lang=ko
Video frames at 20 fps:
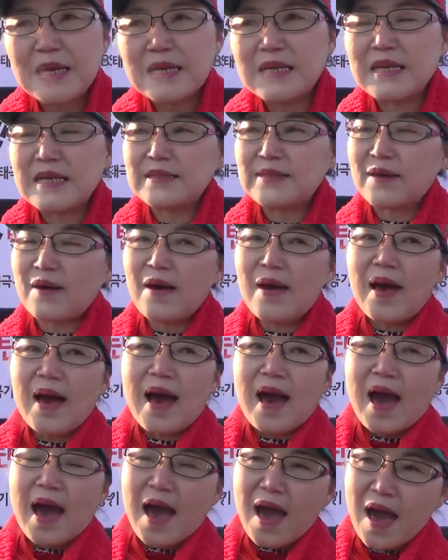그래서
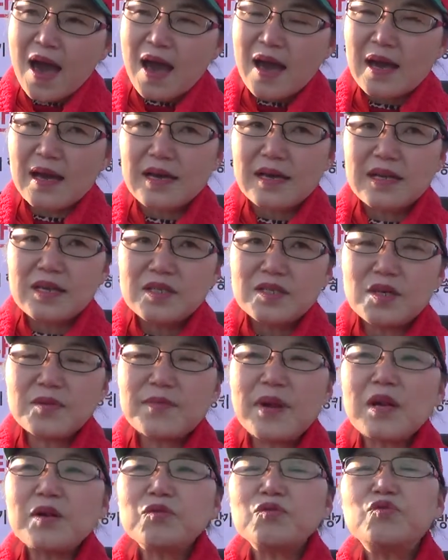아
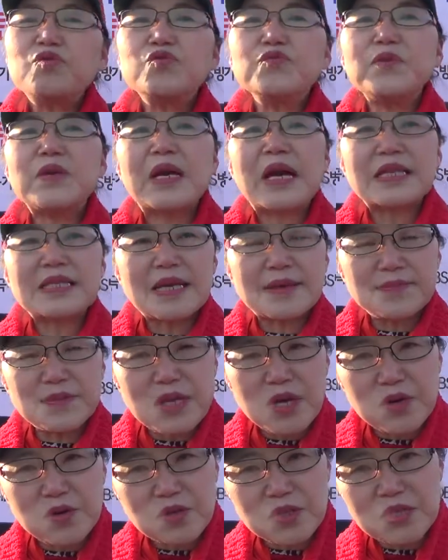정말 구미가
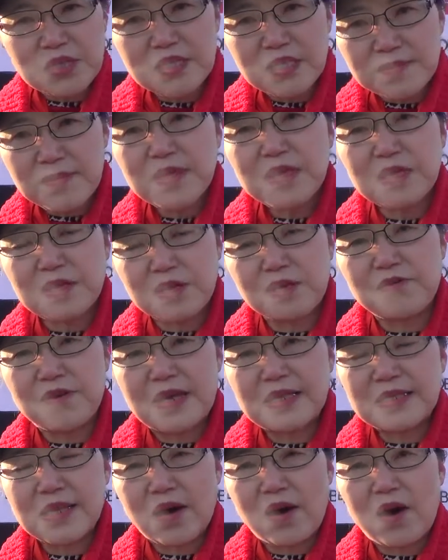잠자고 있는 시민들을
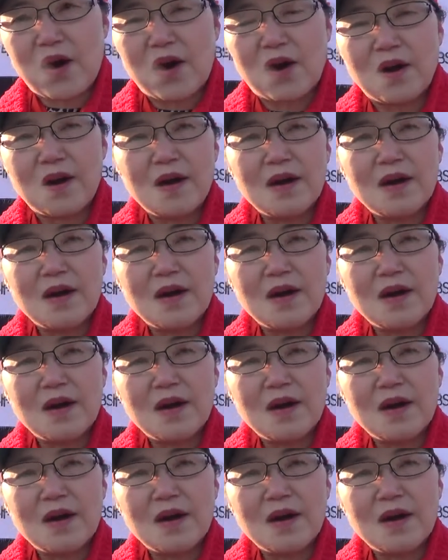위해서